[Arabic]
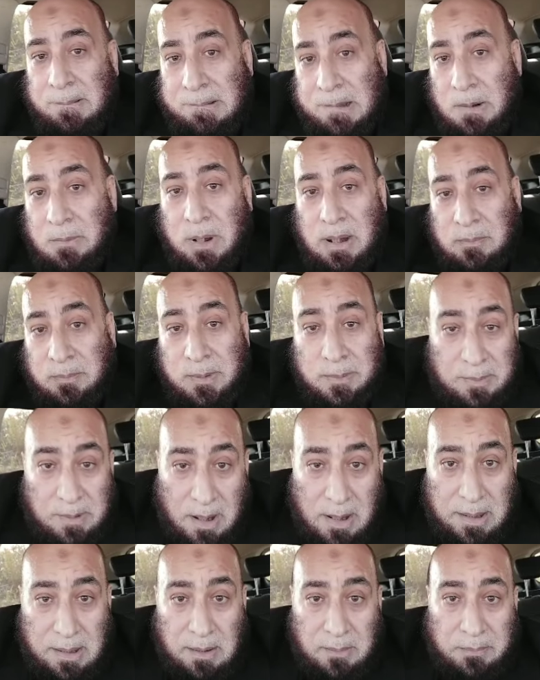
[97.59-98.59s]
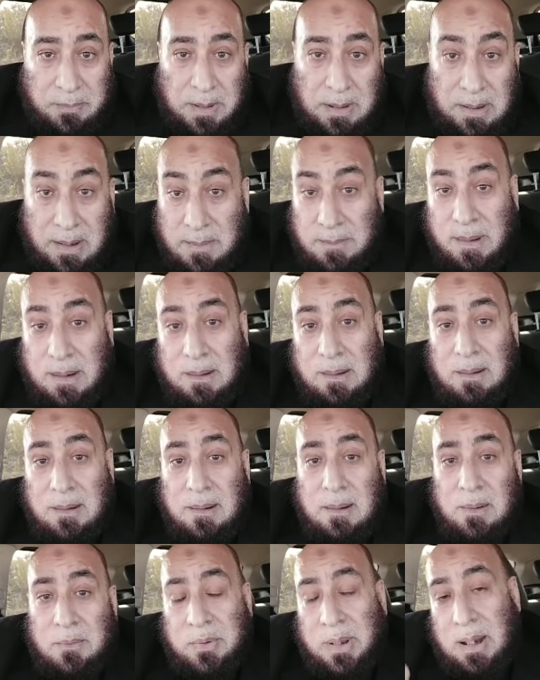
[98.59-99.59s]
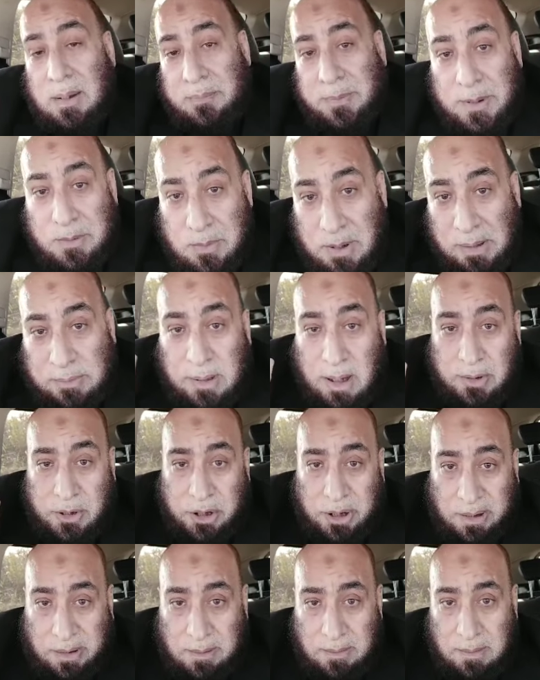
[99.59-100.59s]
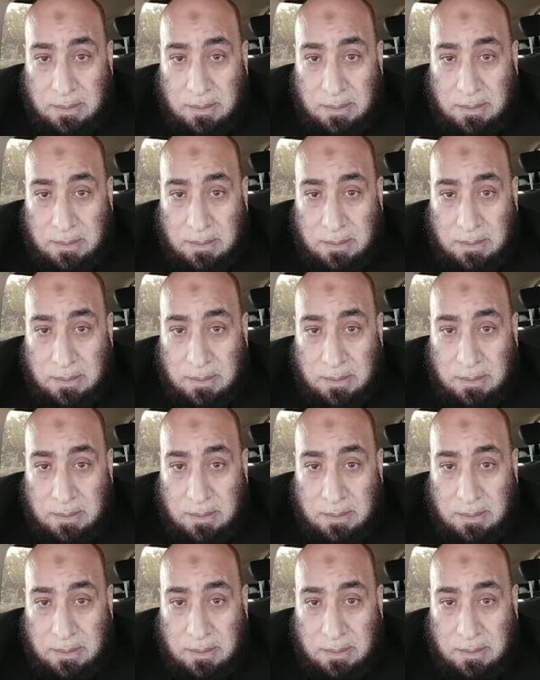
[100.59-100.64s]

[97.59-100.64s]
ثورة فبراير في اليمن في 2011